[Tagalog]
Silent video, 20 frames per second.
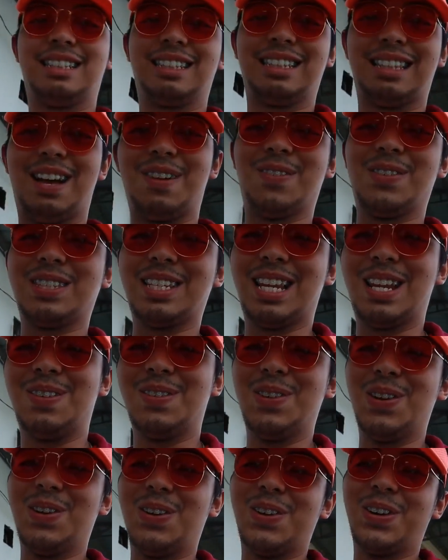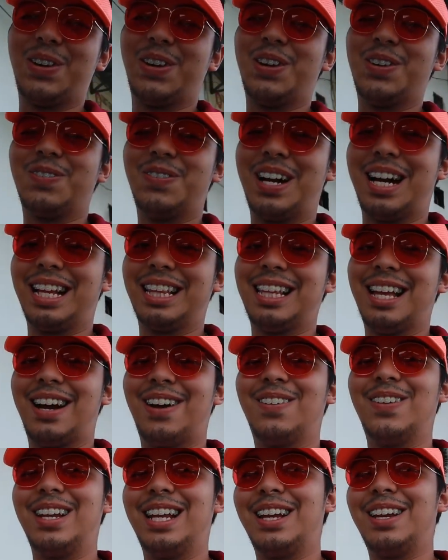Wow. Tapos alam niyo kung ano yung
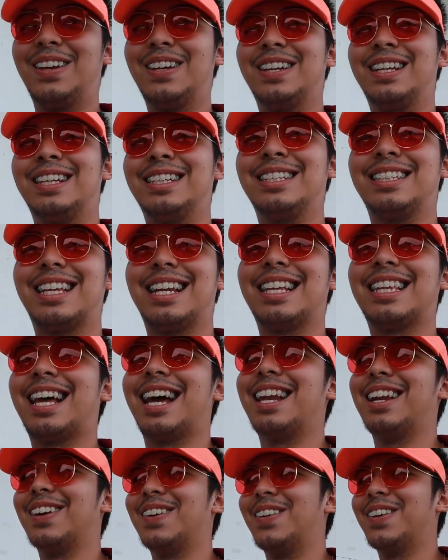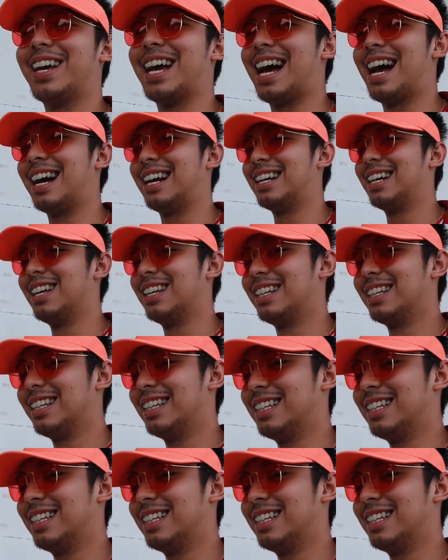magandang huling salita ni Kuya. Hmm.